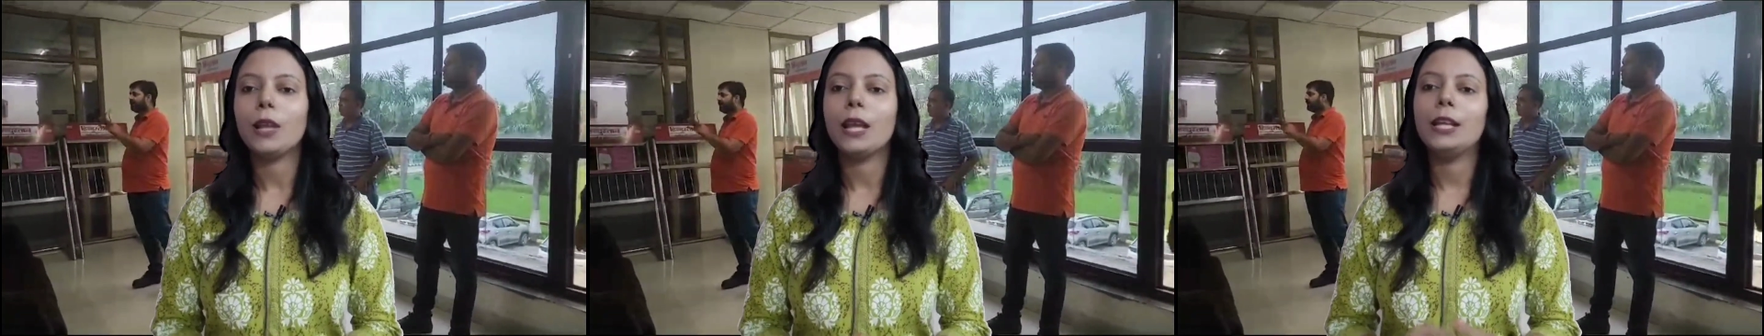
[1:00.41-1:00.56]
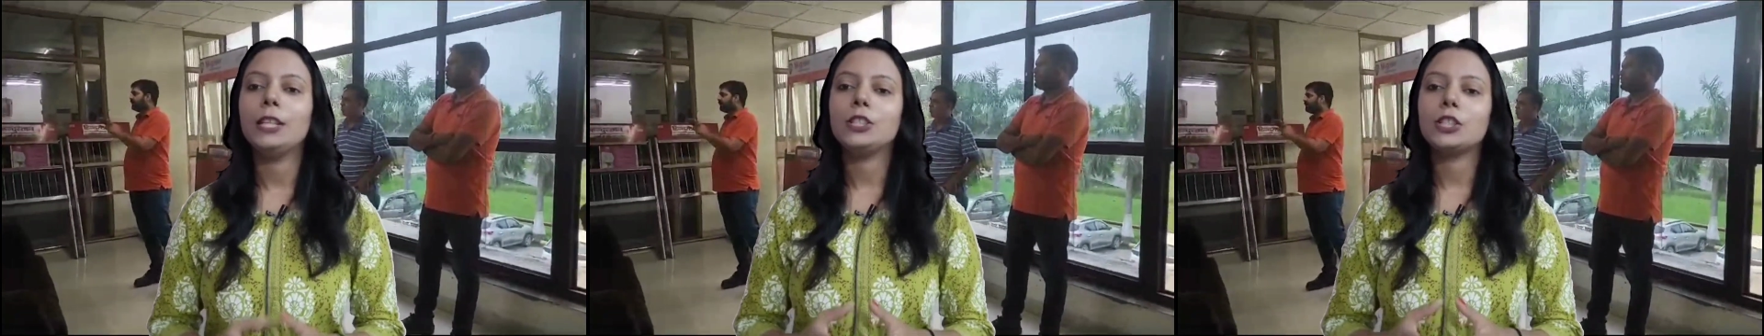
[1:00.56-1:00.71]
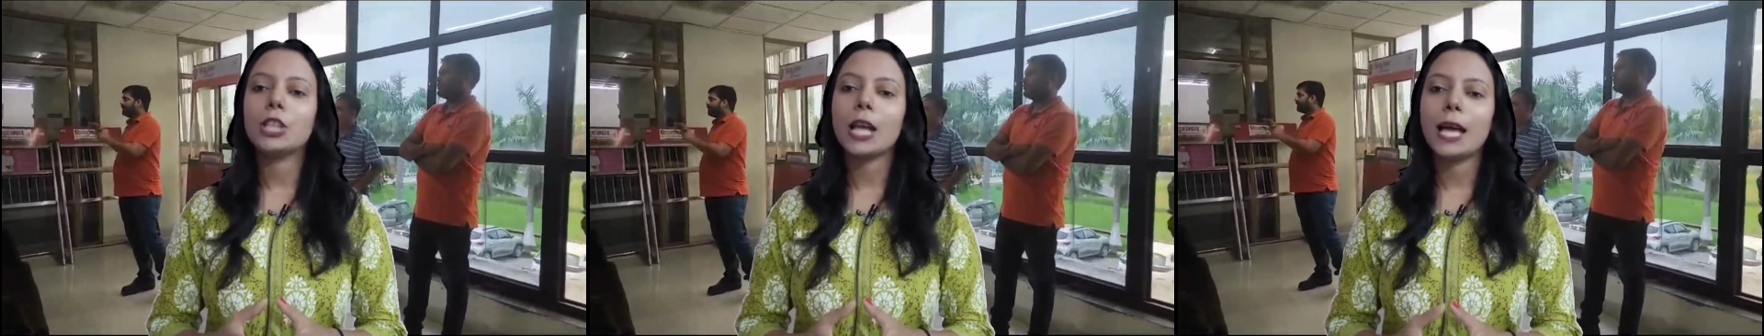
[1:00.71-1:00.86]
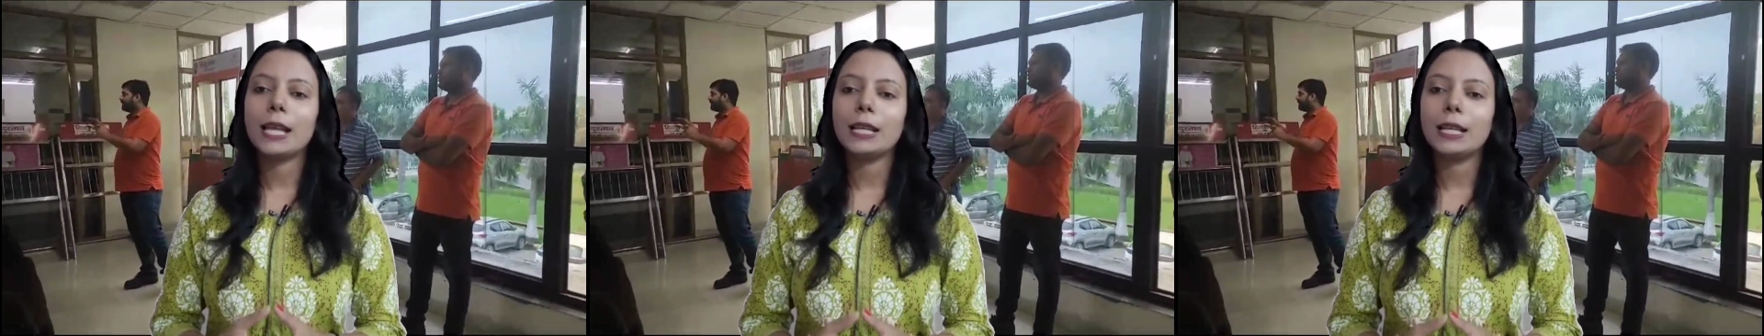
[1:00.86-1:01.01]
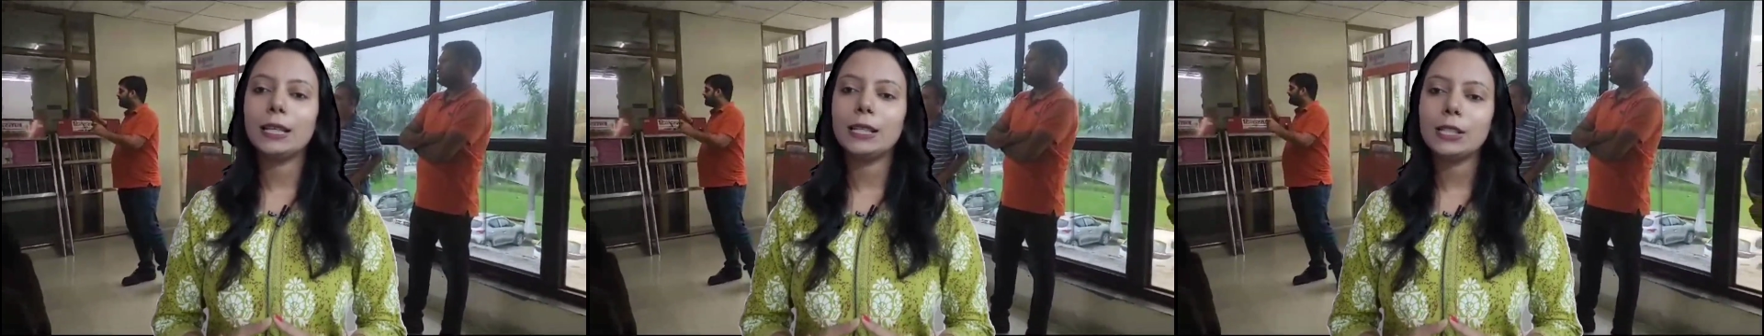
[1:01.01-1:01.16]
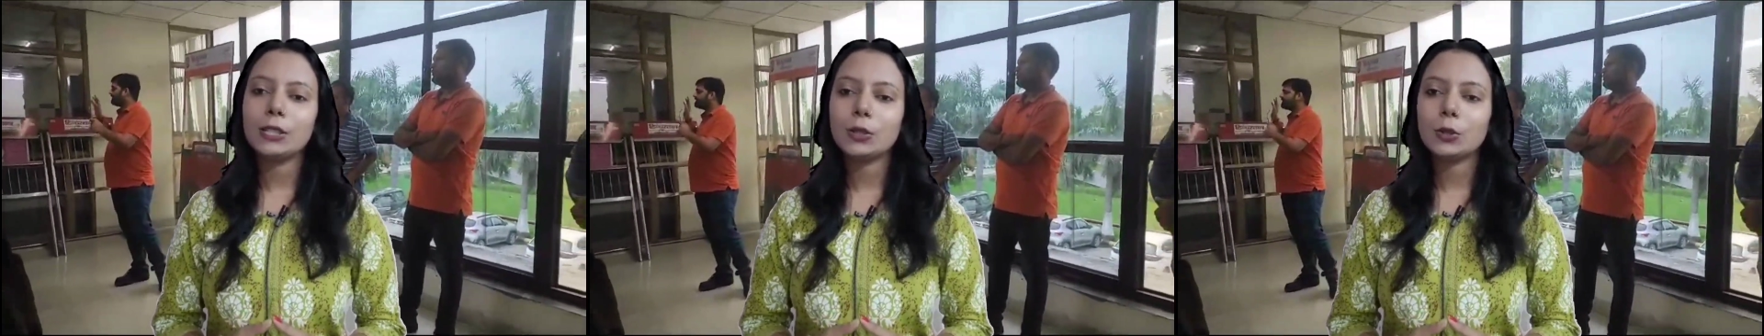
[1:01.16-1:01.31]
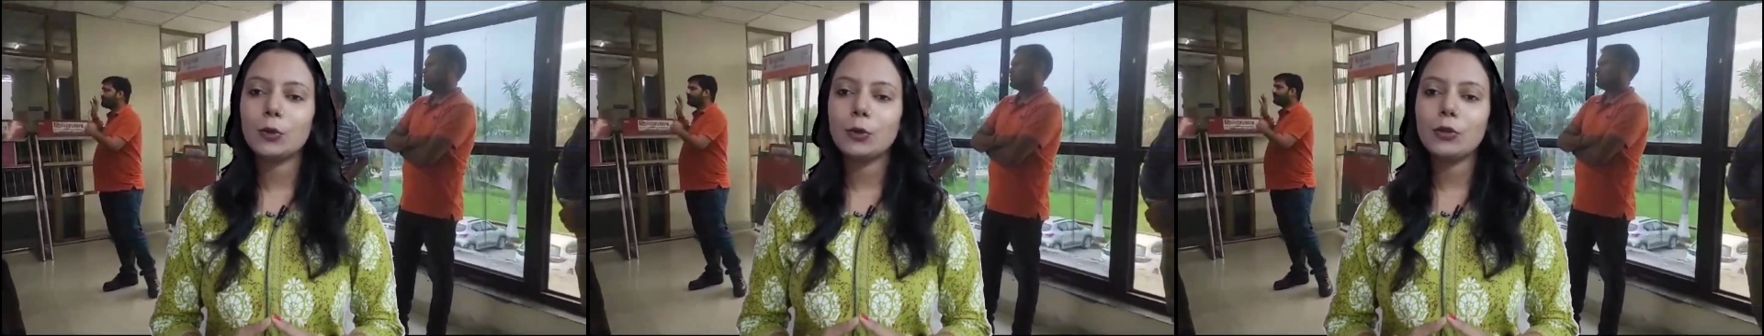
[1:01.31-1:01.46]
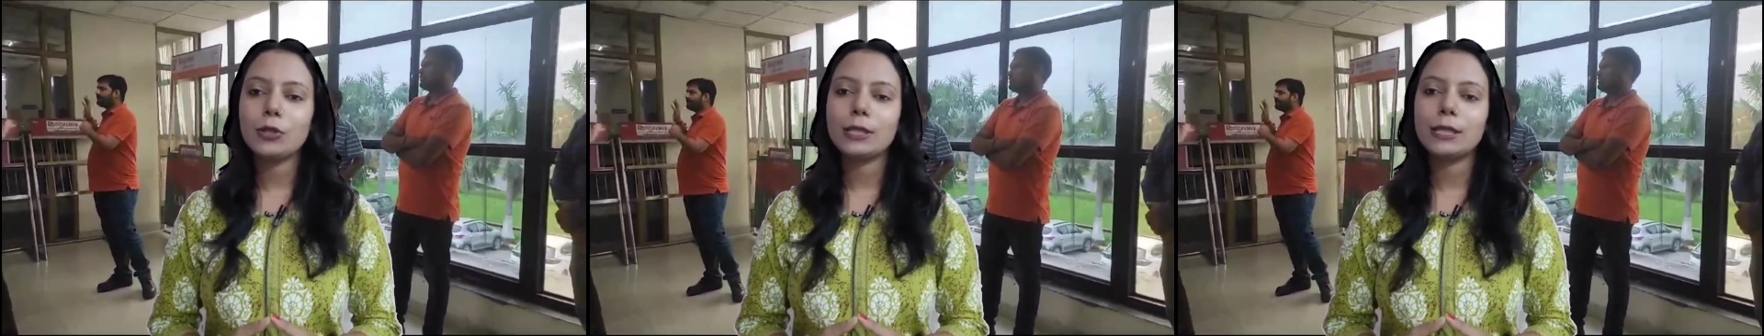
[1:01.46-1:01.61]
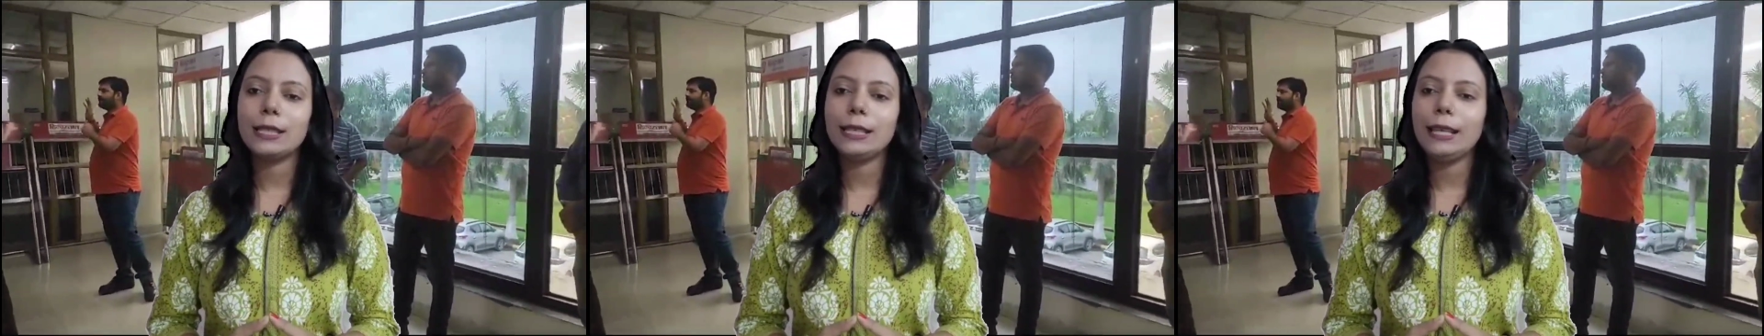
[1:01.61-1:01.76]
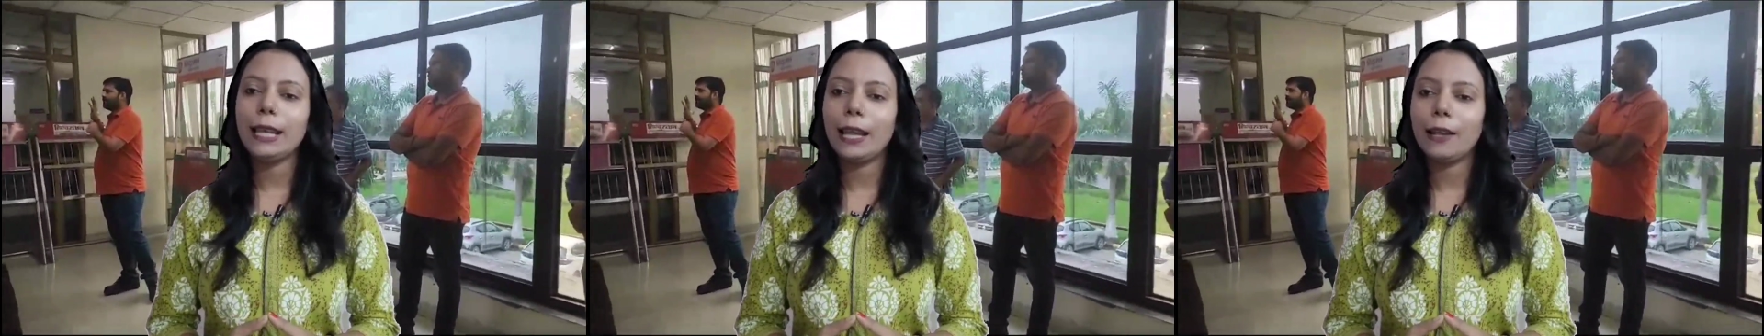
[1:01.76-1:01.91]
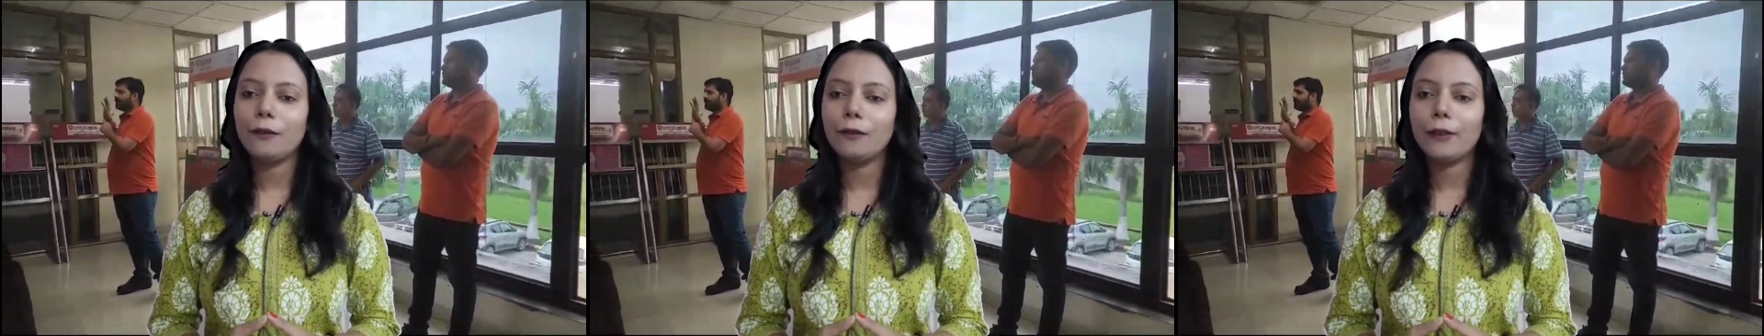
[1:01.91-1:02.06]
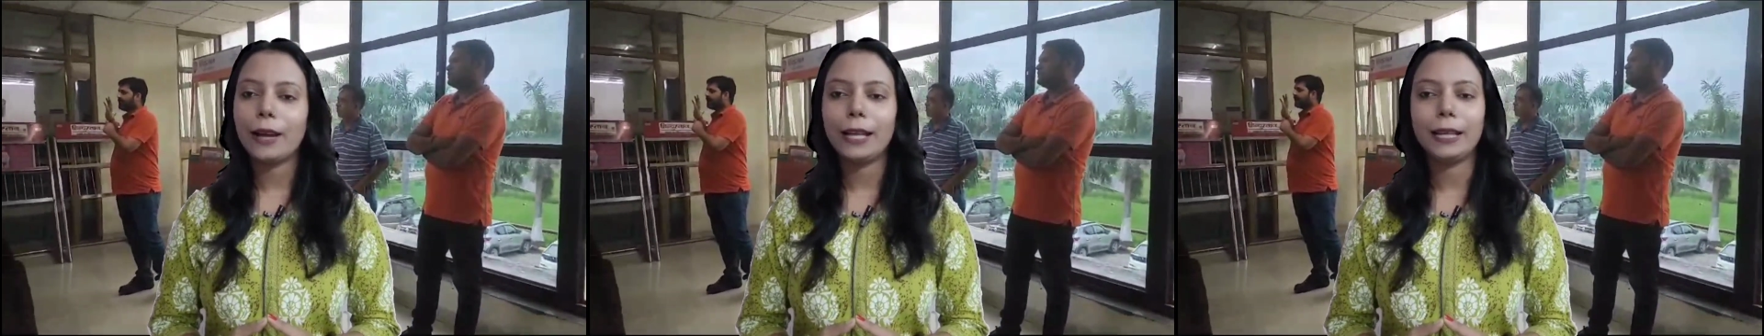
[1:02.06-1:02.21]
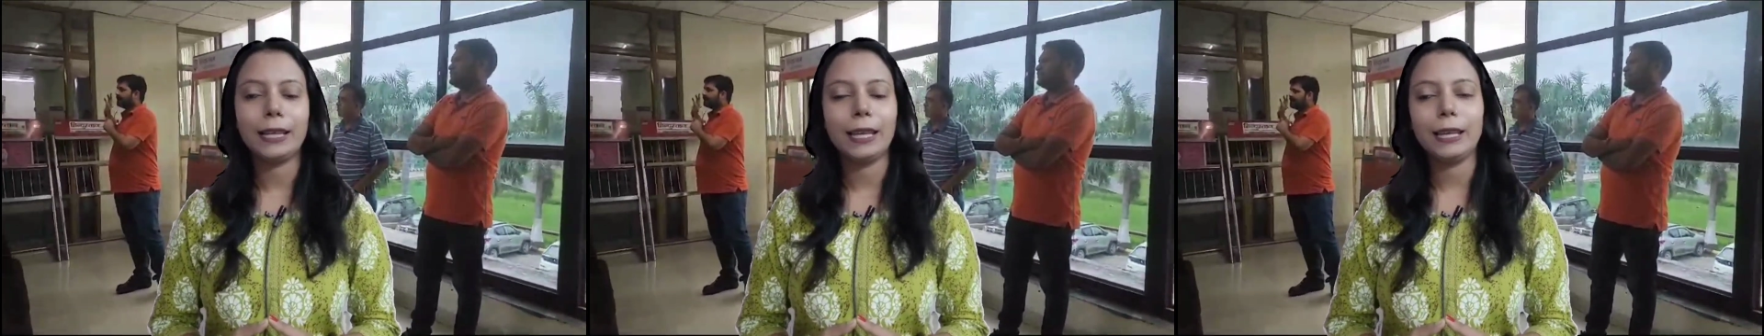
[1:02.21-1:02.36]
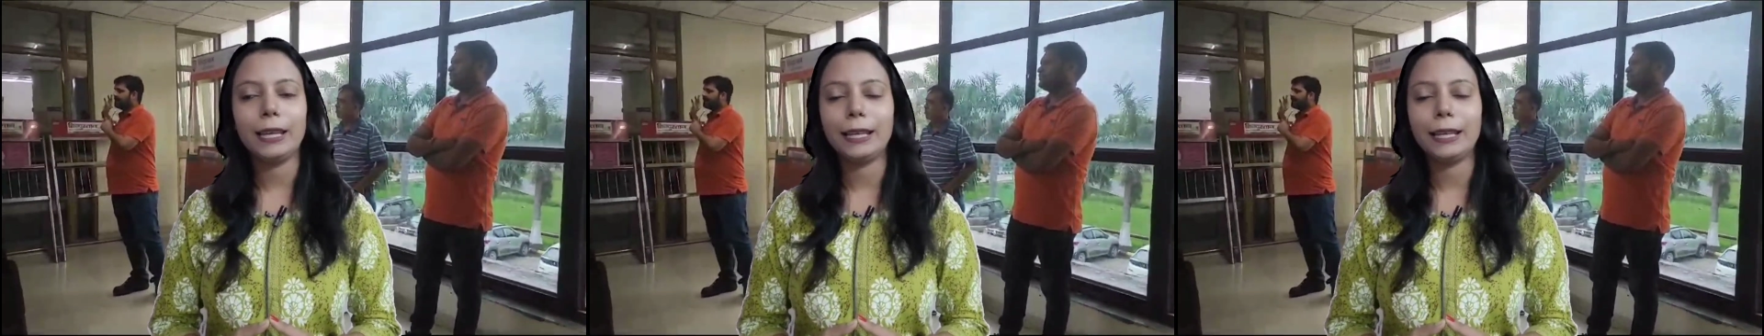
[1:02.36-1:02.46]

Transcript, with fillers: इन चार कलर्स को सी एम वाई के,